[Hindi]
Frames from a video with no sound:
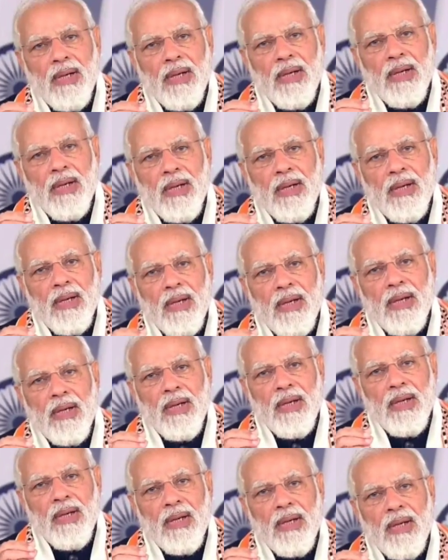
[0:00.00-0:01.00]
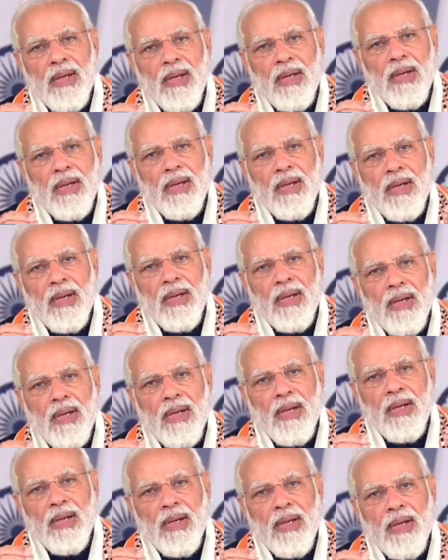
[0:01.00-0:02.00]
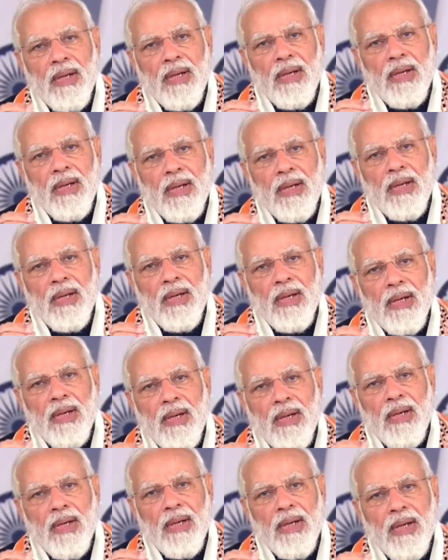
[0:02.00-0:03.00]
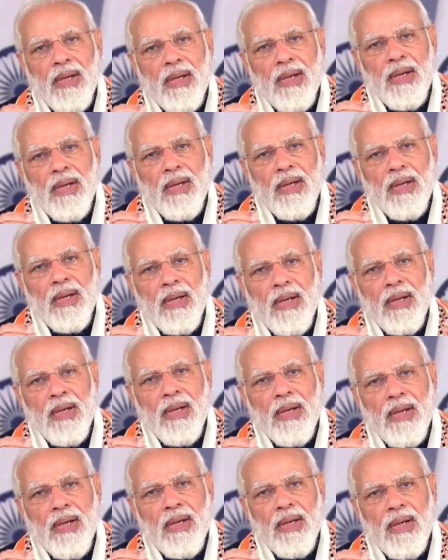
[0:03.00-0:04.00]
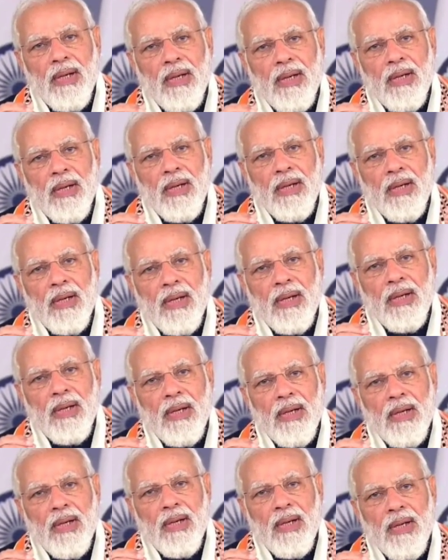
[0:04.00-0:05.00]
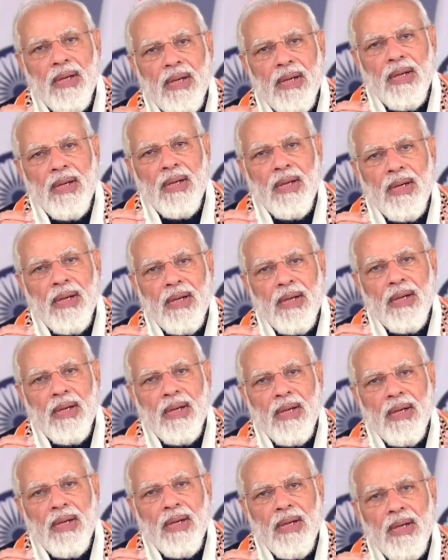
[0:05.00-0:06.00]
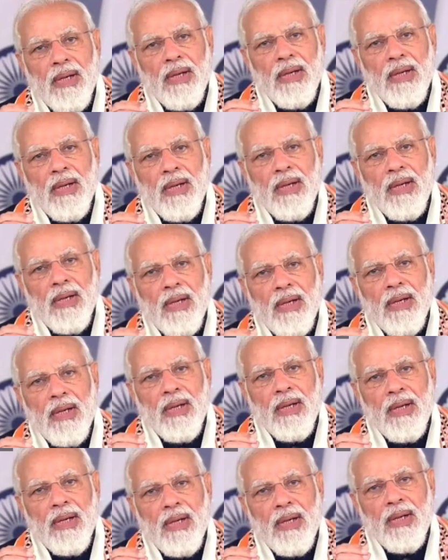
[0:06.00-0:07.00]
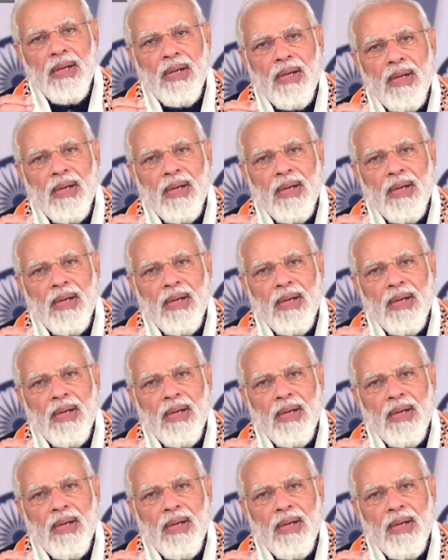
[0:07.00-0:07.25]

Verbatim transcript: वेलकम फ्रेंड्स एक बार फिर से स्वागत है आपके अपने भरोसेमंद यूट्यूब चैनल एम्प्लॉयज़ लेटेस्ट न्यूज़ में देश भर के करोड़ों कर्मचारी पेंशनों की लगी सबसे